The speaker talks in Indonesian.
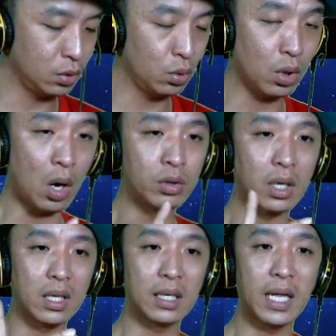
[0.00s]
Dulu
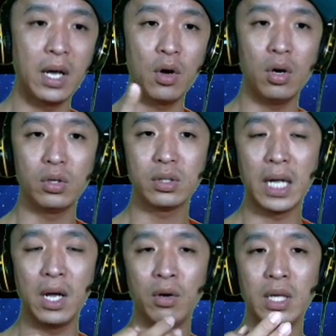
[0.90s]
counternya Theo,
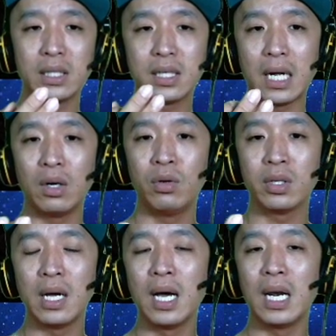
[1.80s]
Theo-nya sekarang udah
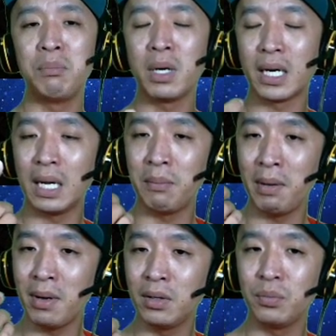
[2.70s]
tenggelam karena
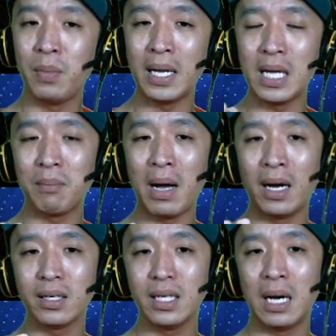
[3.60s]
memang banyak
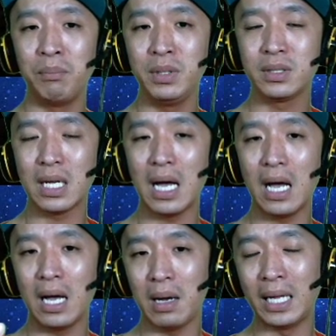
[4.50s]
banget yang
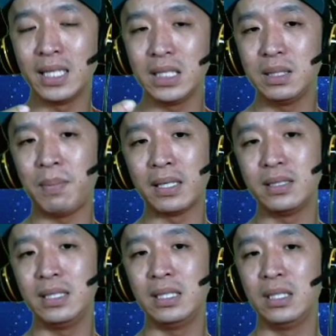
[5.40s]
bisa
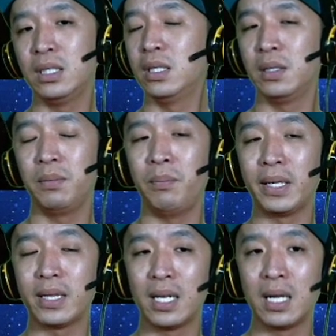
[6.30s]
antisipasi
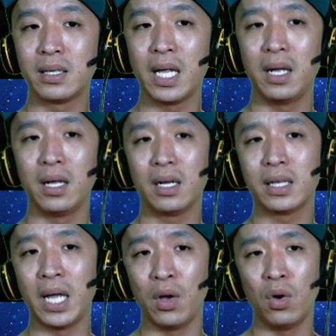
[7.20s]
battle-nya
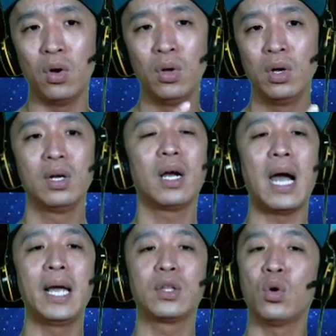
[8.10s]
Theo.
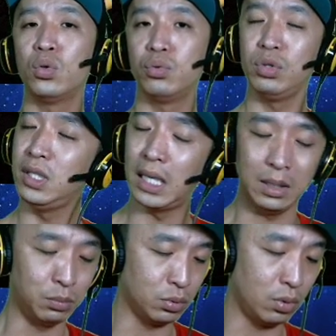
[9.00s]
Kaito tidak
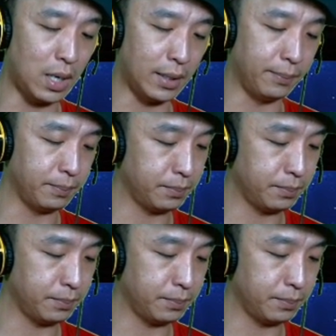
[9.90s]
dibutuhkan.